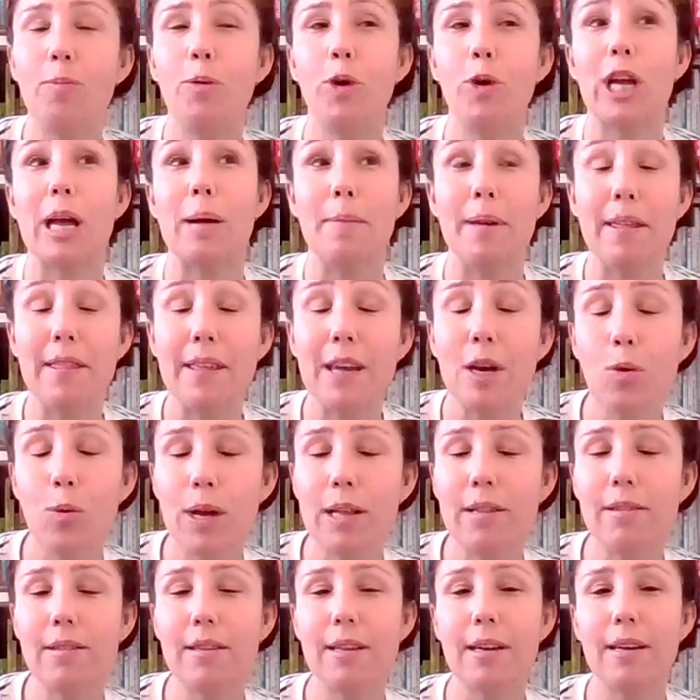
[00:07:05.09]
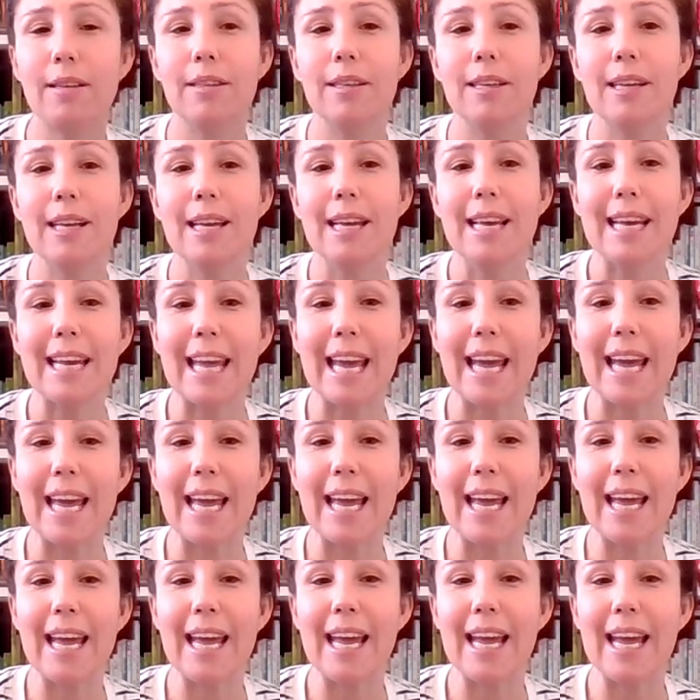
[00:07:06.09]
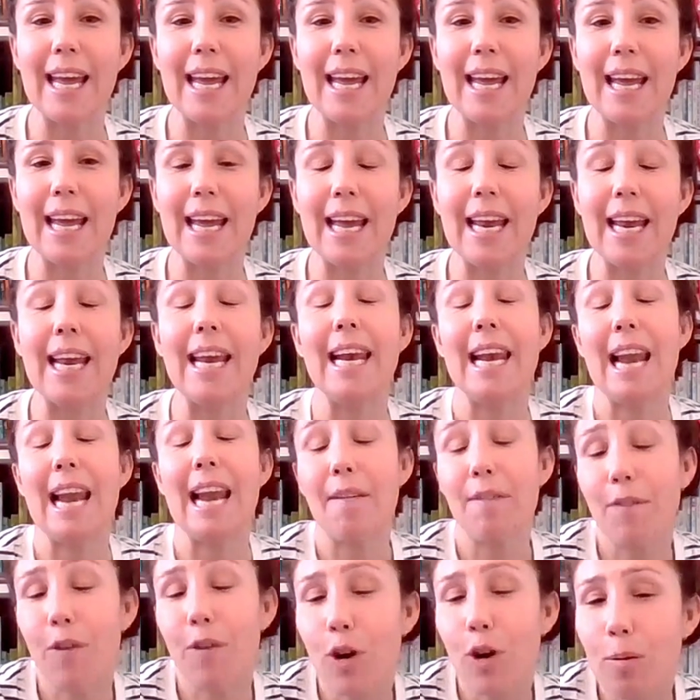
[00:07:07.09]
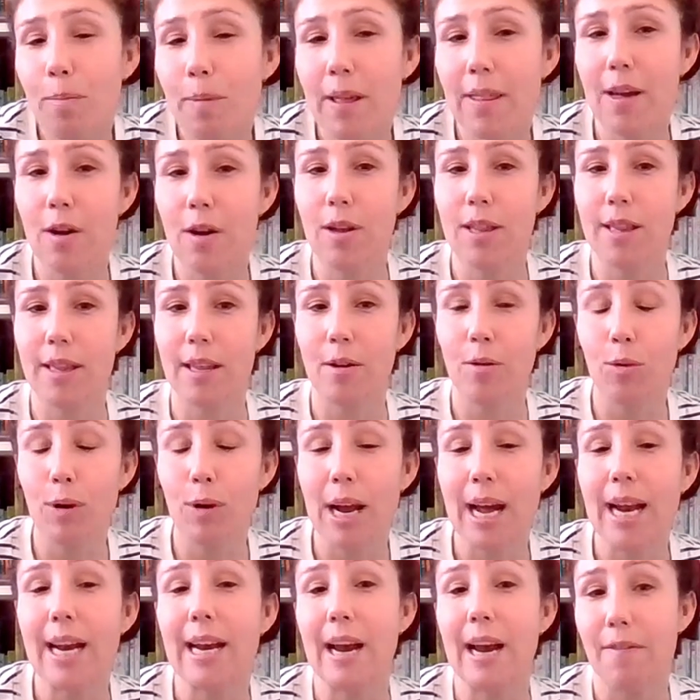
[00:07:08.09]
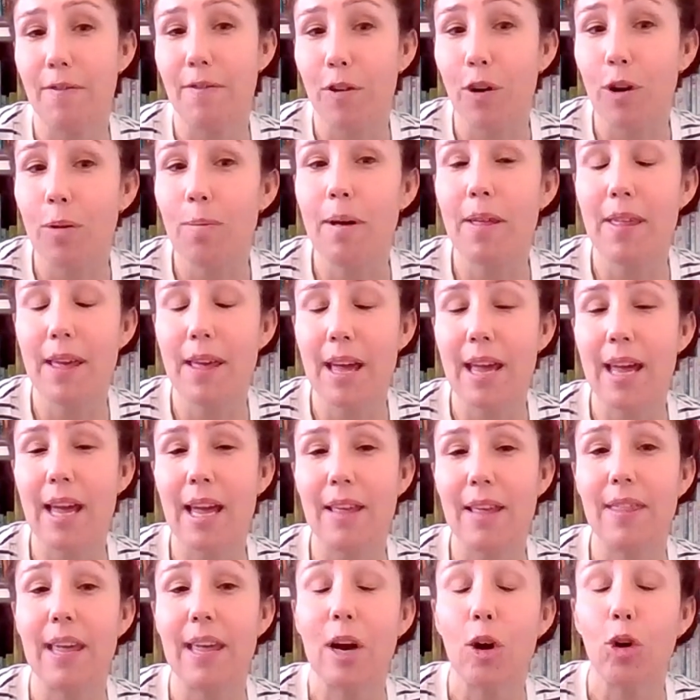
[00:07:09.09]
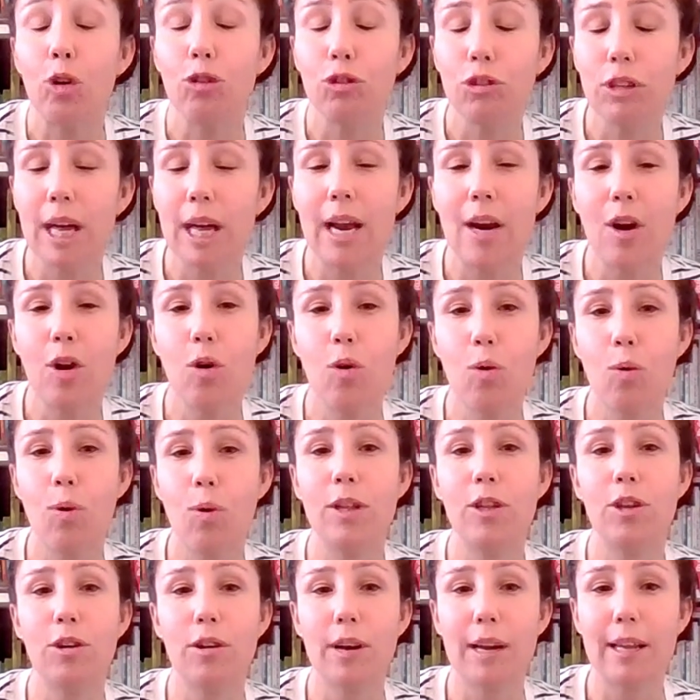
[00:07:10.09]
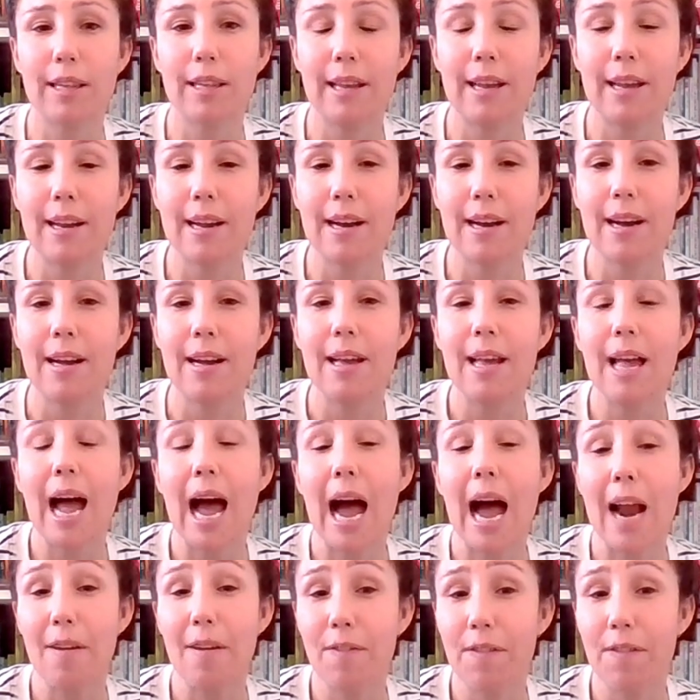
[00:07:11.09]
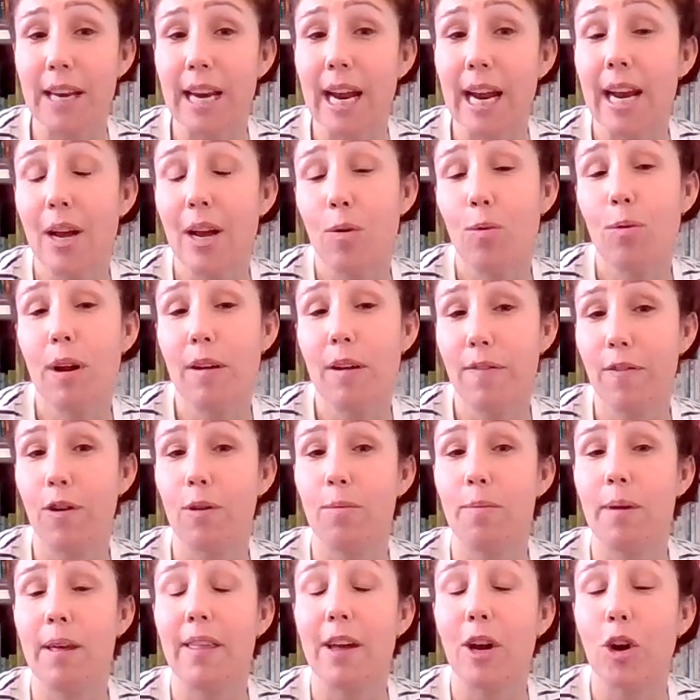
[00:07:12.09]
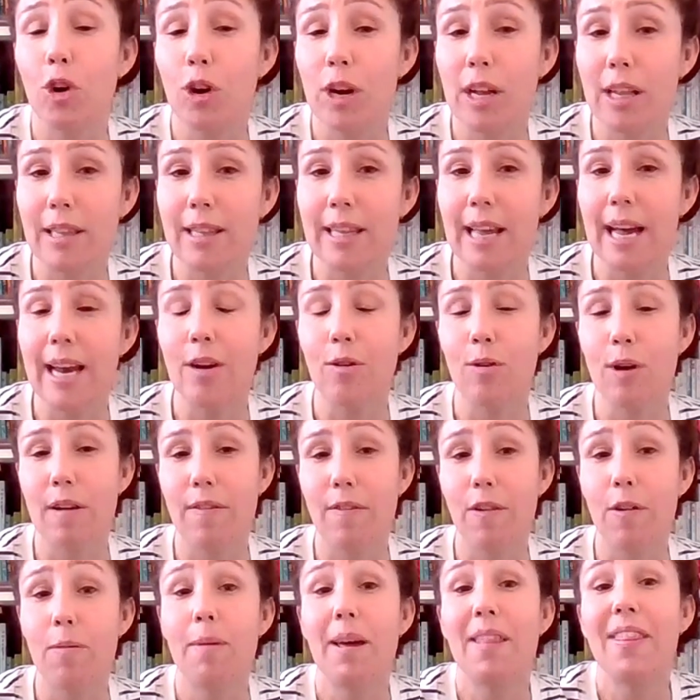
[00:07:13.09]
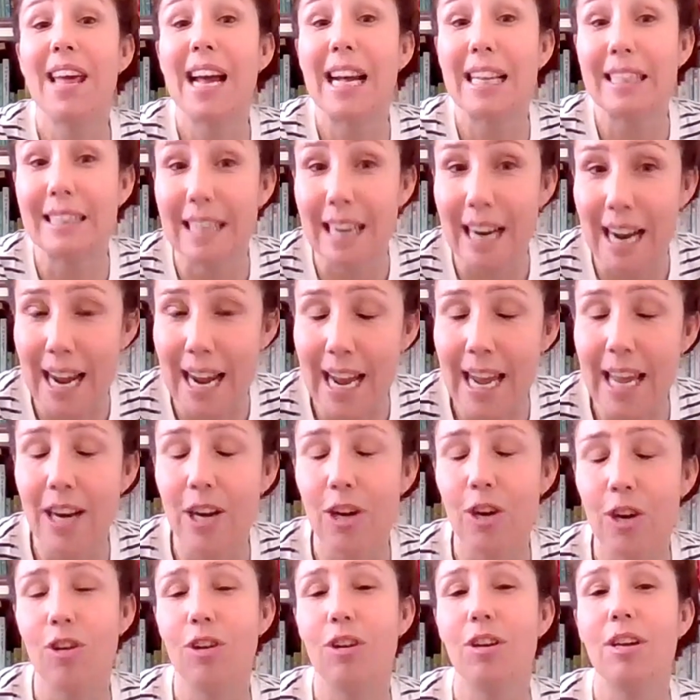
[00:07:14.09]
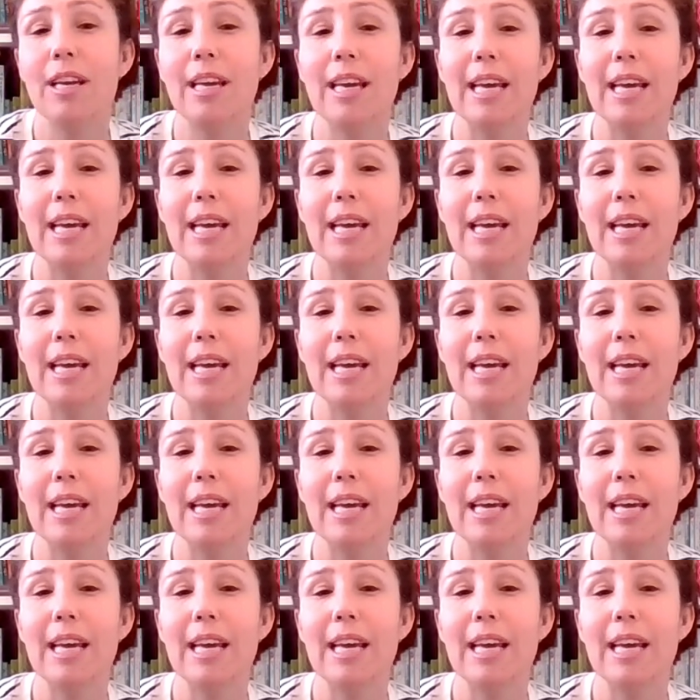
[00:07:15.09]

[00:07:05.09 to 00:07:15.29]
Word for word: Porque me di cuenta que la forma de gesticular y la forma de, de, contar los cuentos que tenga, al final es una forma de conectar y una forma de atraer, ¿no?